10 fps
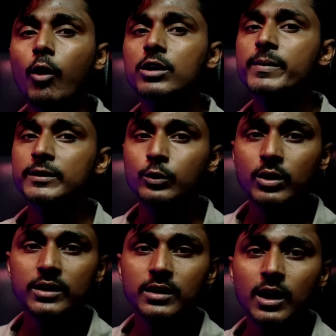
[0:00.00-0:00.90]
और भी
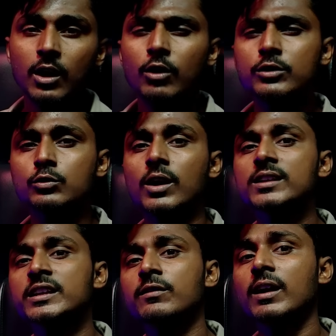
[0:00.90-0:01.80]
दुखद और
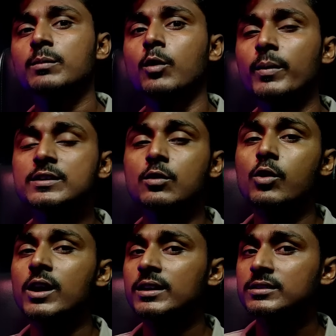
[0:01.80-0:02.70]
रुला देने वाले मोमेंट
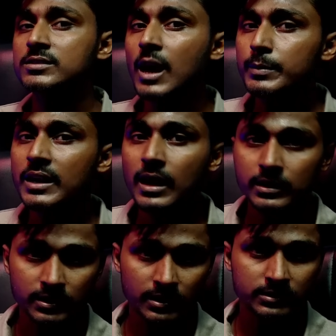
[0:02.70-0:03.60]
को सामने ला
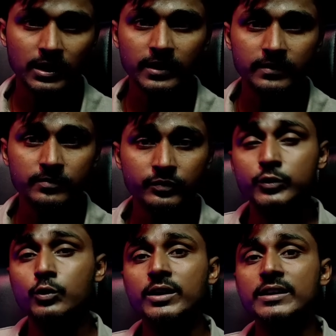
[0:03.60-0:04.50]
कर रखता है
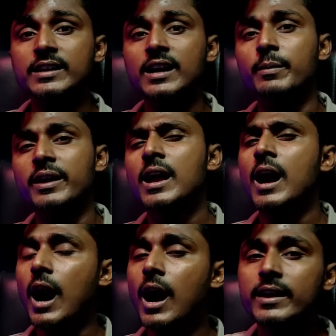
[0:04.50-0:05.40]
जो कि ये हमें
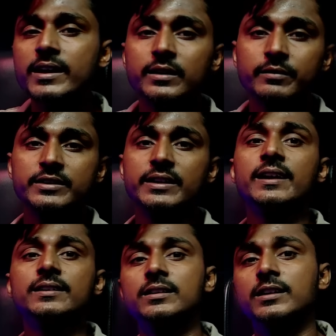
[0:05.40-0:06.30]
आगे के
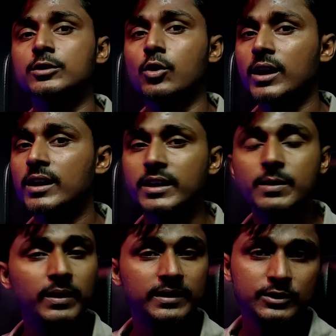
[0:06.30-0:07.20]
इन्वेस्टिगेशन के दौरान
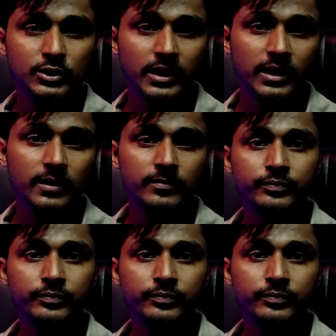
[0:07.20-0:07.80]
ही पता चलेगा